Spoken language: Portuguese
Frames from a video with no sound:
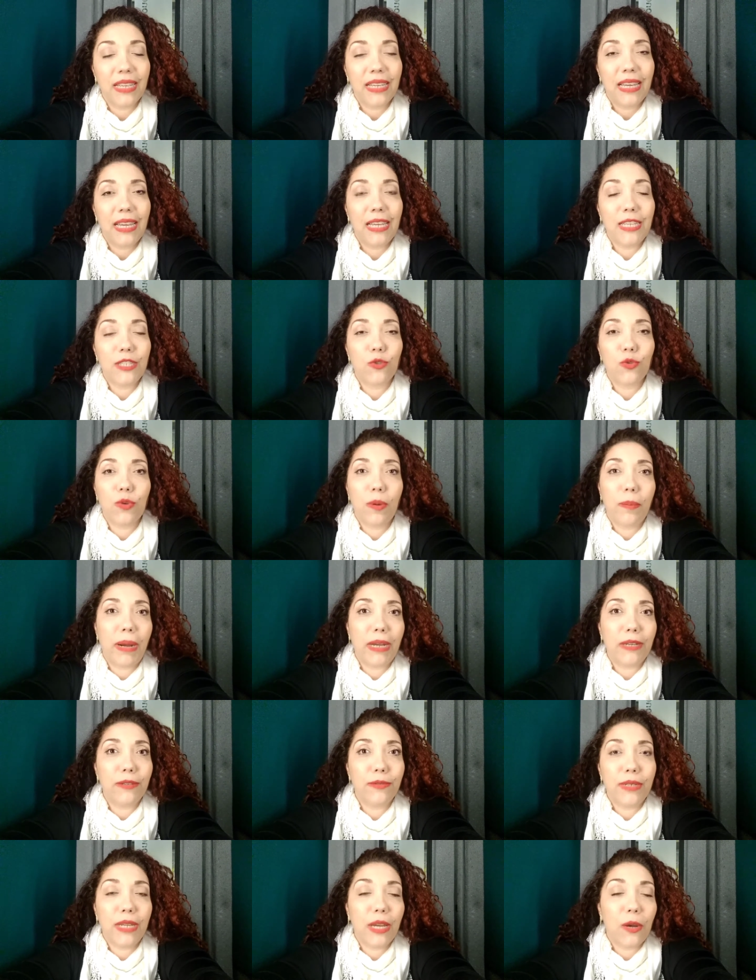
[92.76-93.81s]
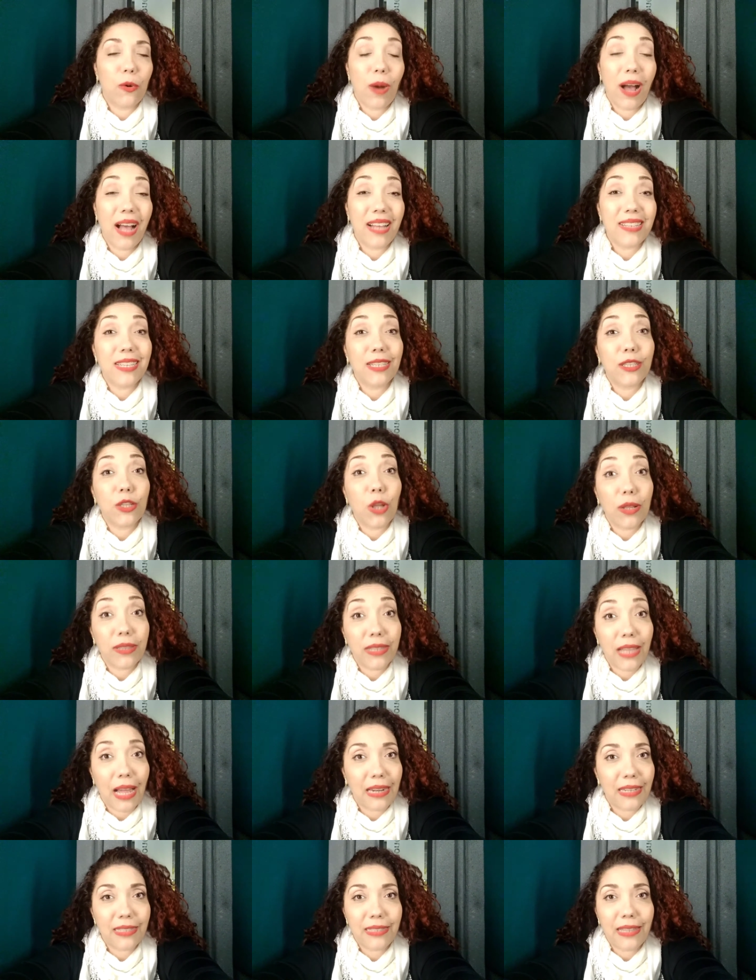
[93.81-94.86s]
em sua maioria, quase
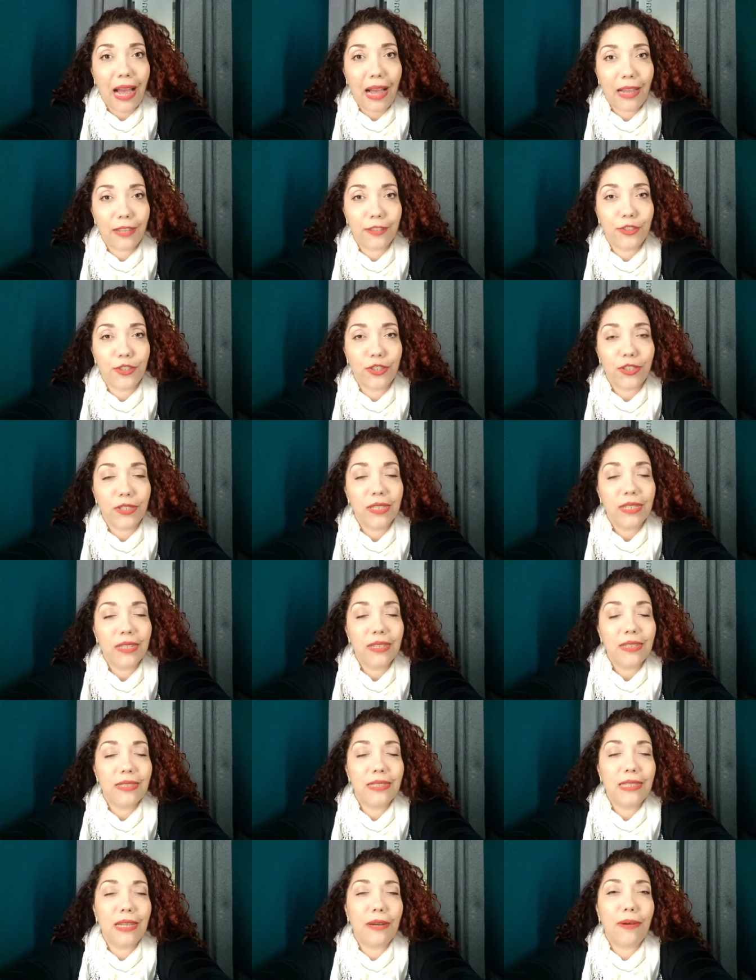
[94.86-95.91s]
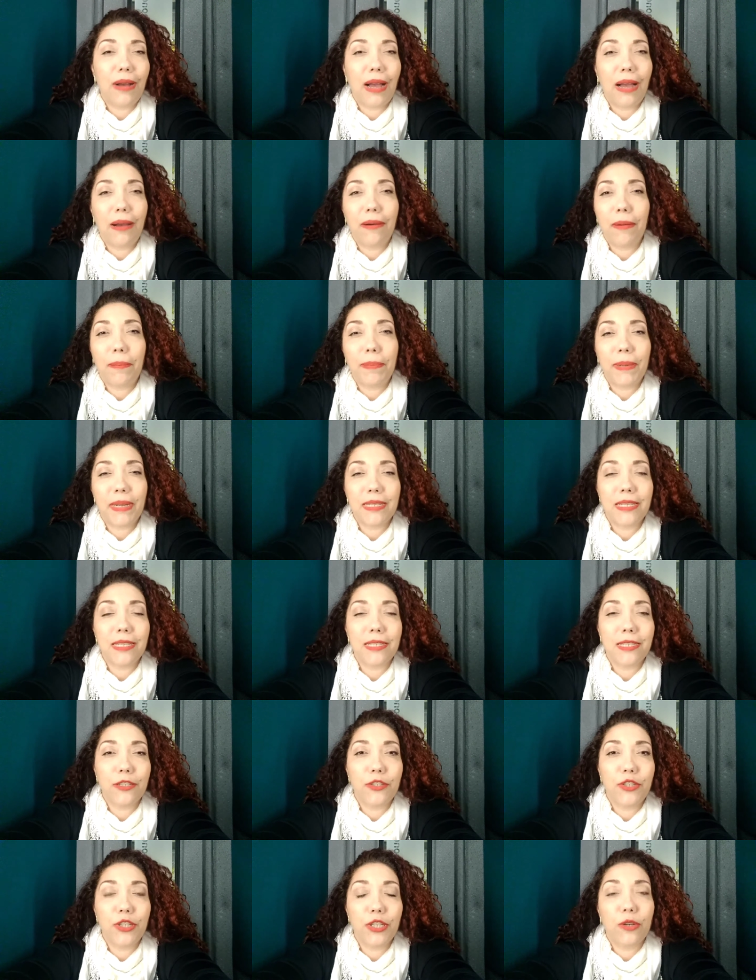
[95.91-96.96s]
totalidade, não há uma
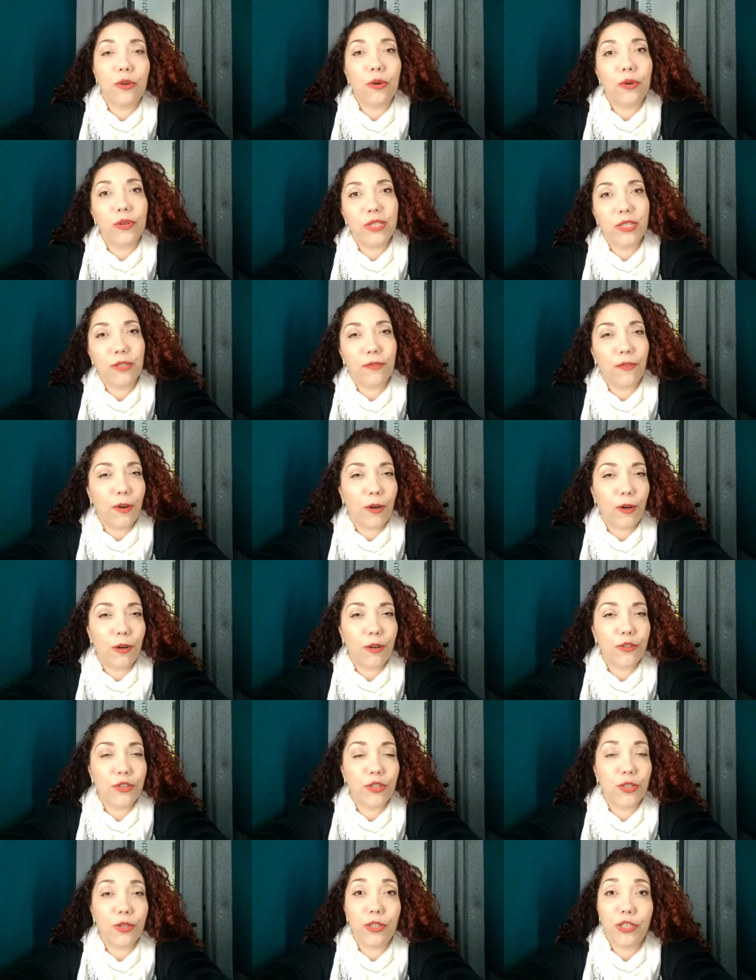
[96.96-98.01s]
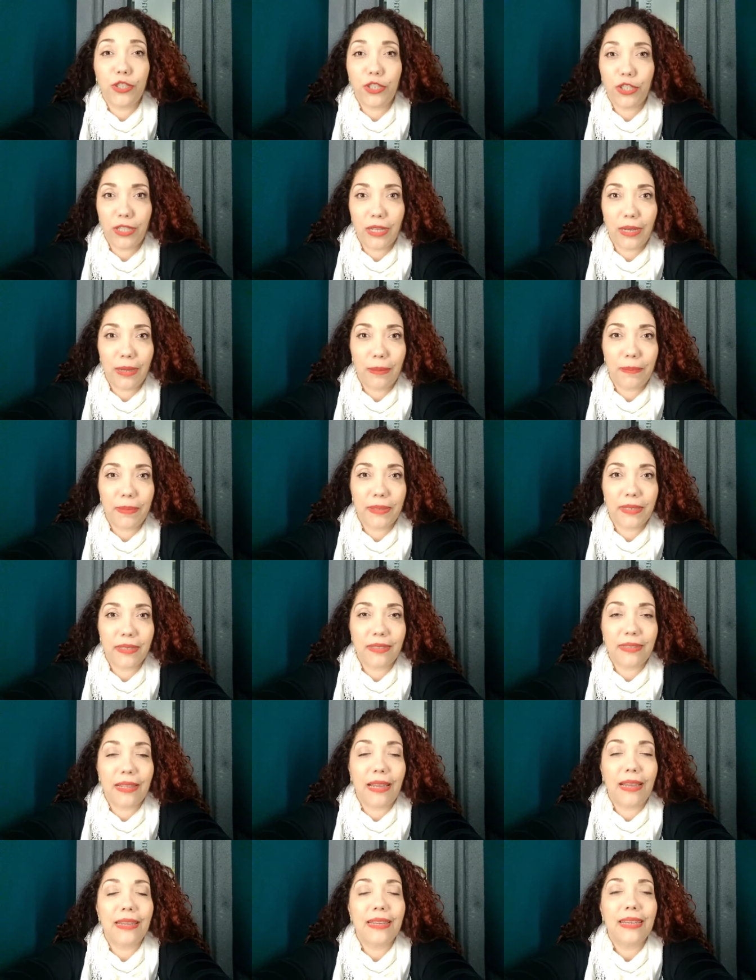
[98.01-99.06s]
presença de cores fortes ou estampas,
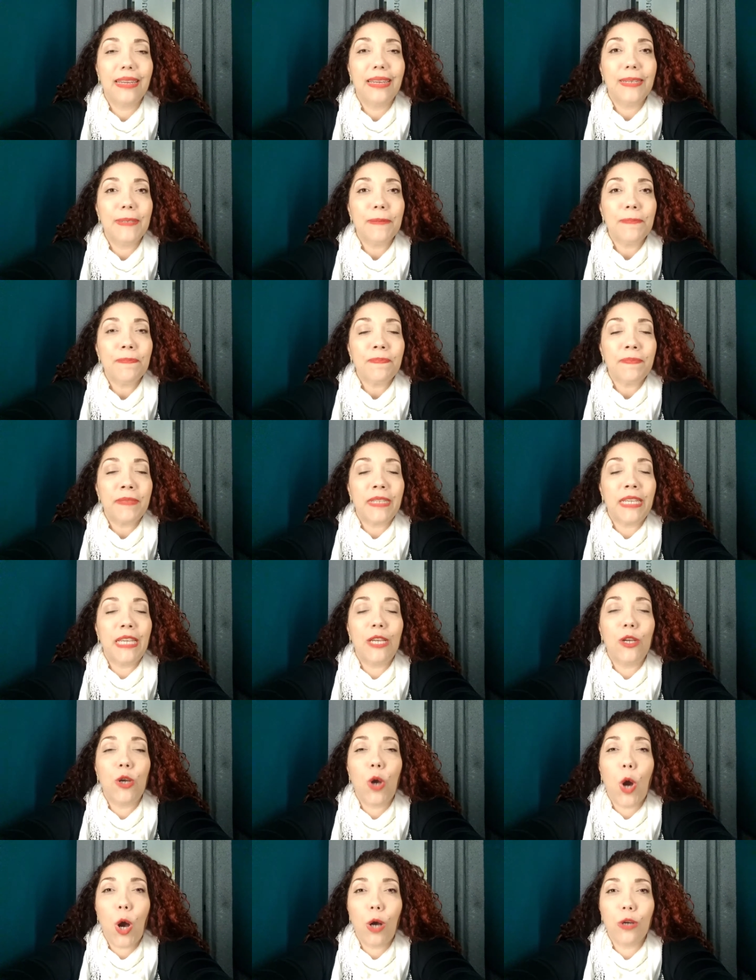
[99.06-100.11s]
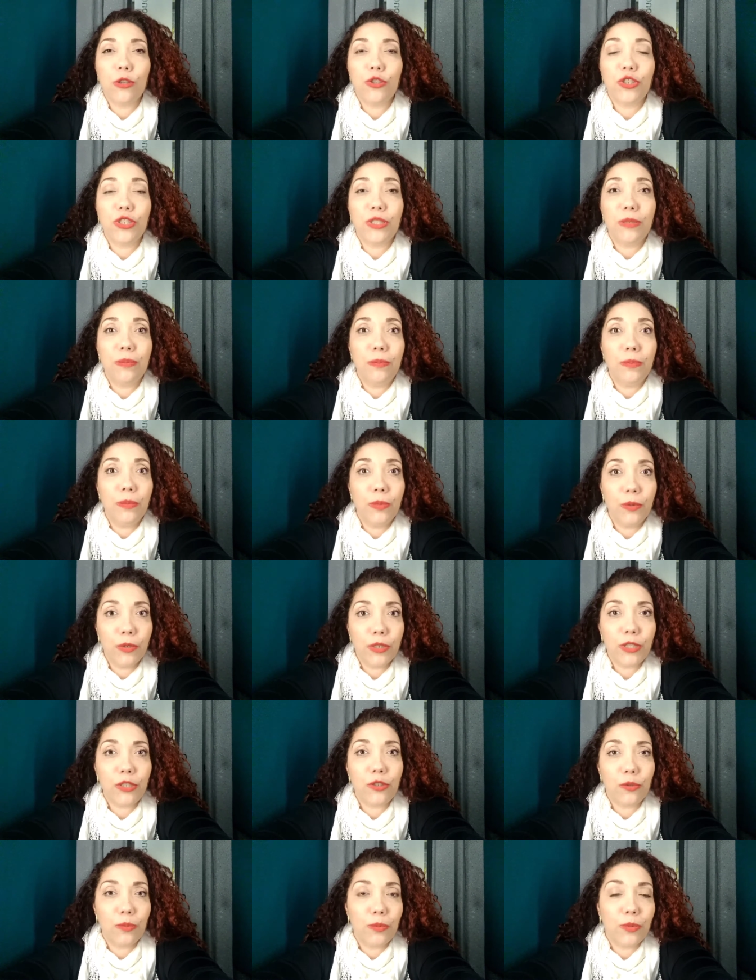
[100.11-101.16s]
né? E cortes
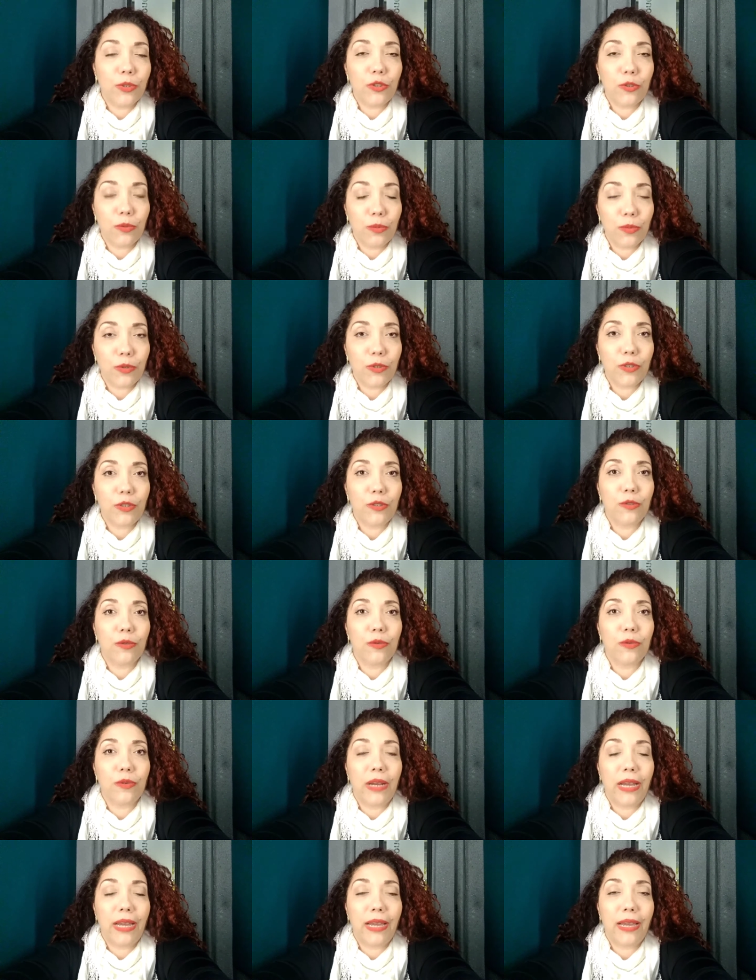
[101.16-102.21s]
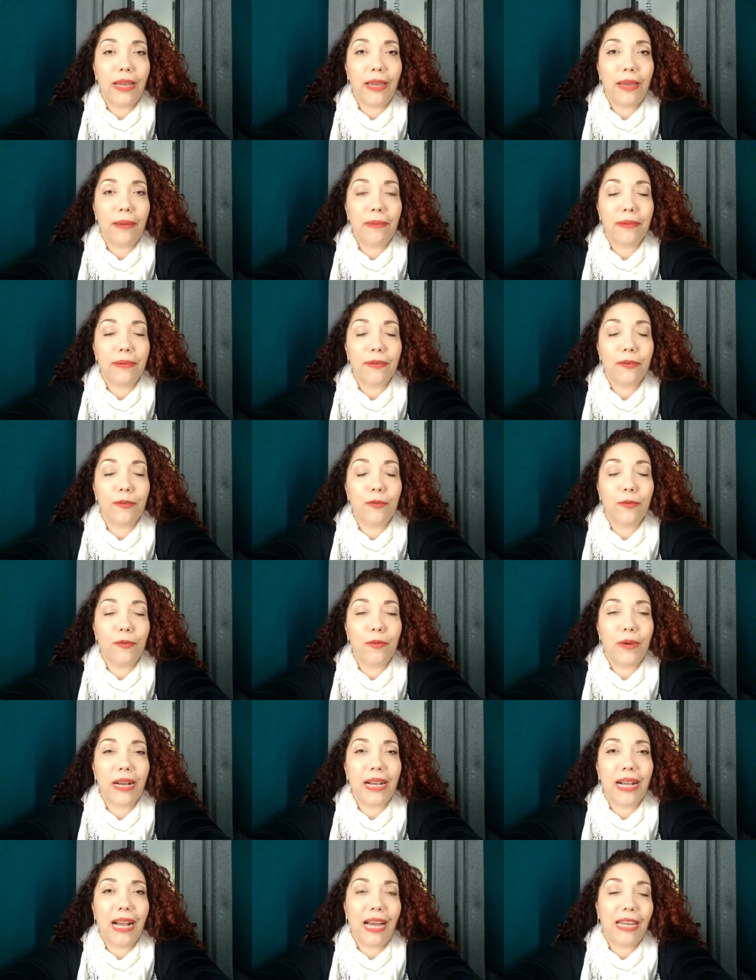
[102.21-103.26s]
muito, muito, muito é, com
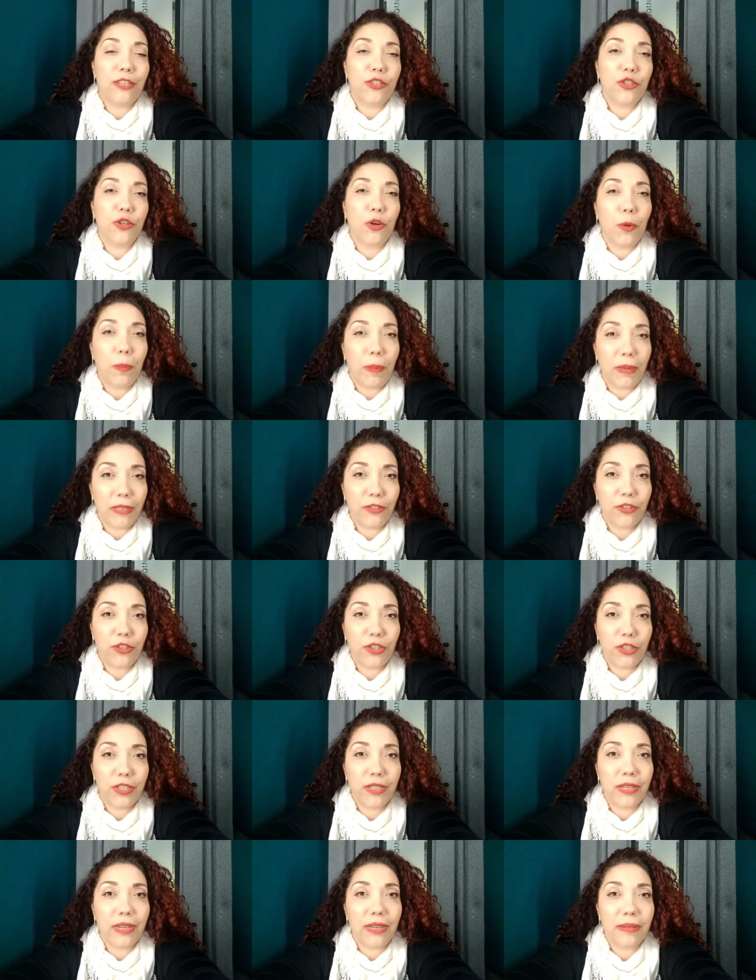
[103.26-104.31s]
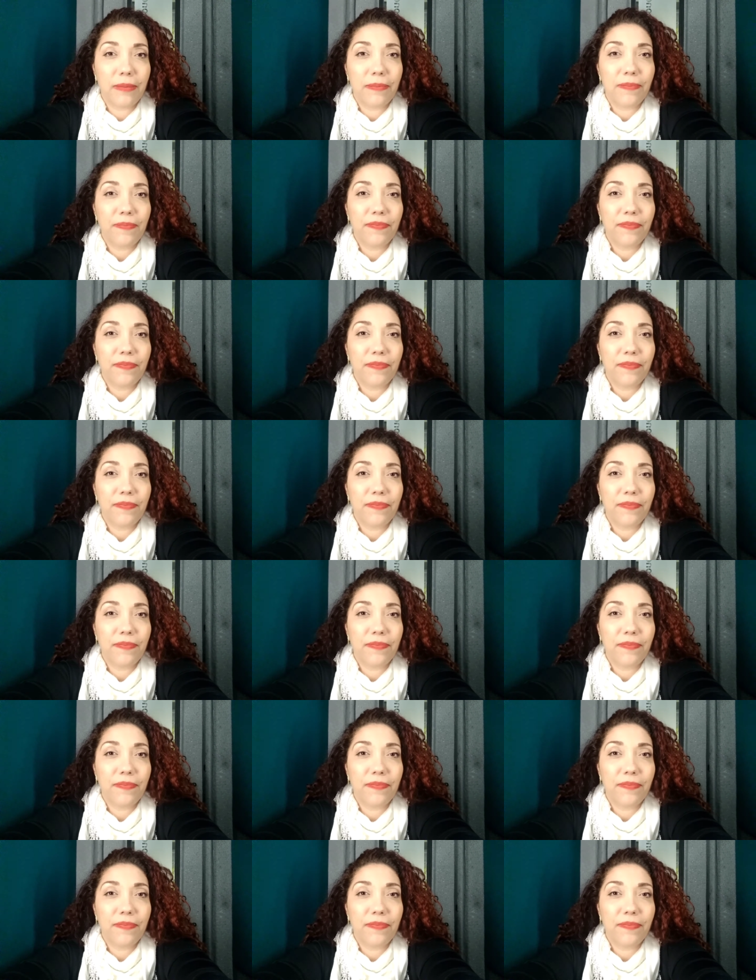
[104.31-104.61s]
uma cara de roupa antiga